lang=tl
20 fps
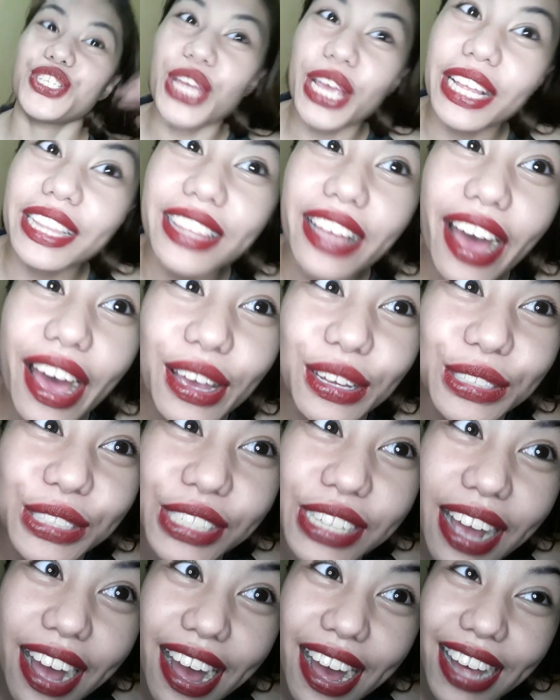check tayo
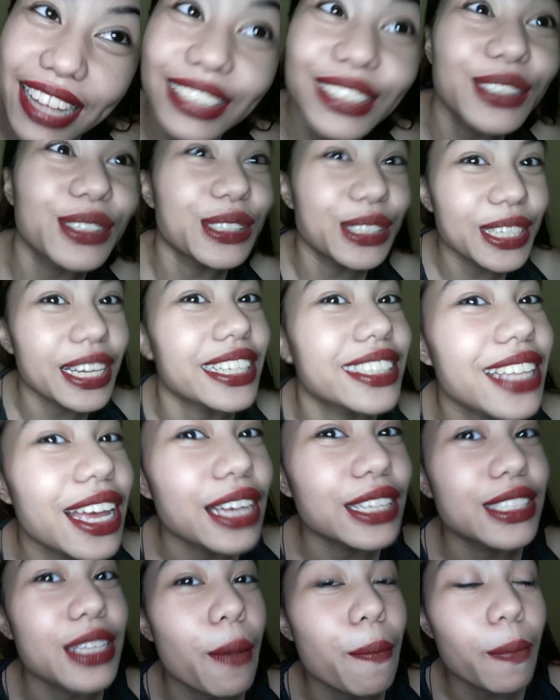dyan. So check
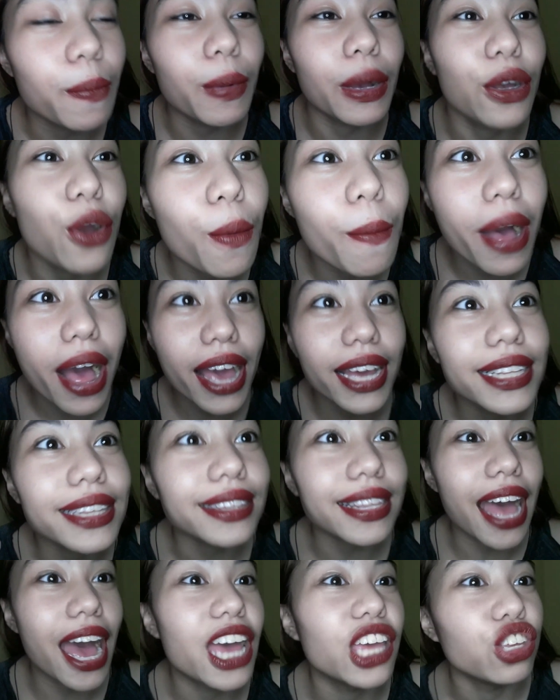tayo sa pag
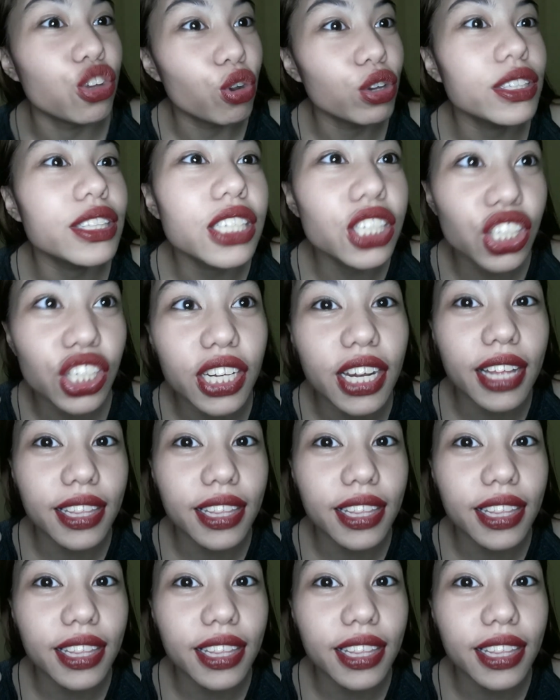tayo, hindi siya